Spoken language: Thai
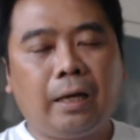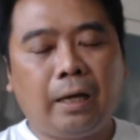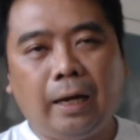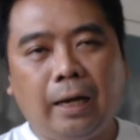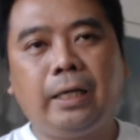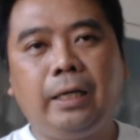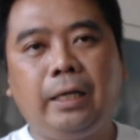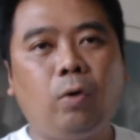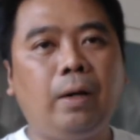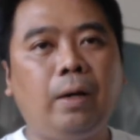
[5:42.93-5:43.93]
การันตี
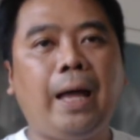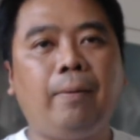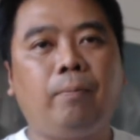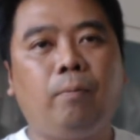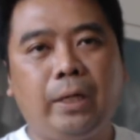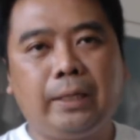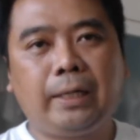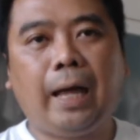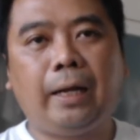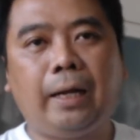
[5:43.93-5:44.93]
คุณภาพบริ
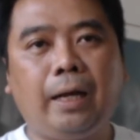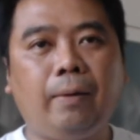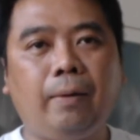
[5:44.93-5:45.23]
การนะครับ